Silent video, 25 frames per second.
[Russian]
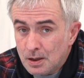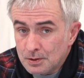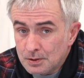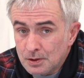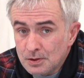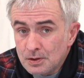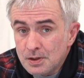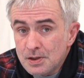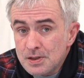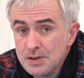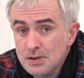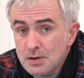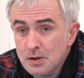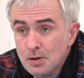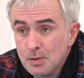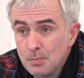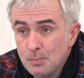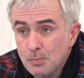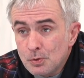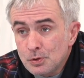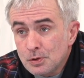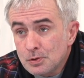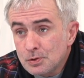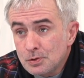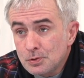от английского
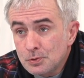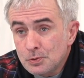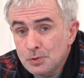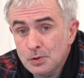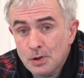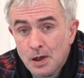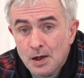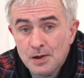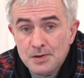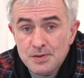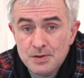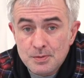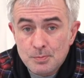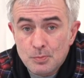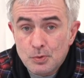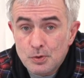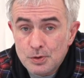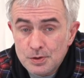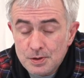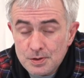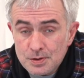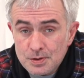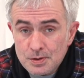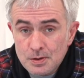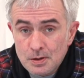monoclonal
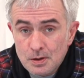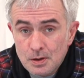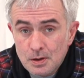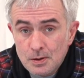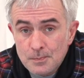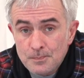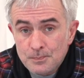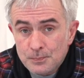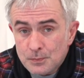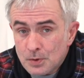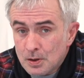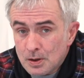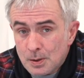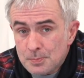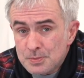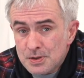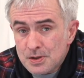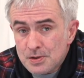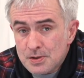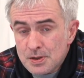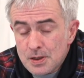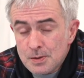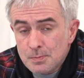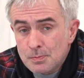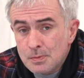antibodies –
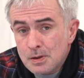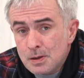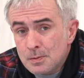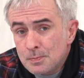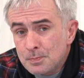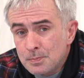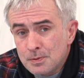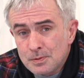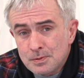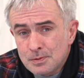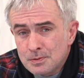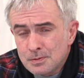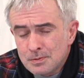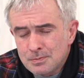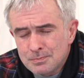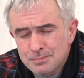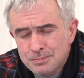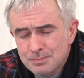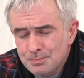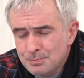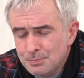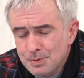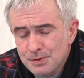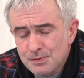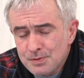апциксимаб, э,
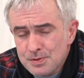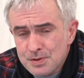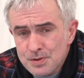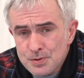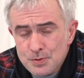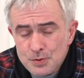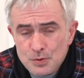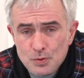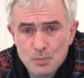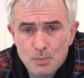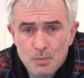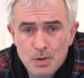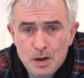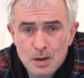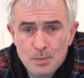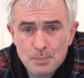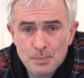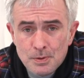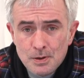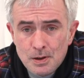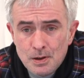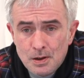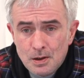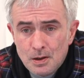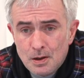
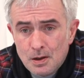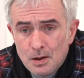бевацизумаб,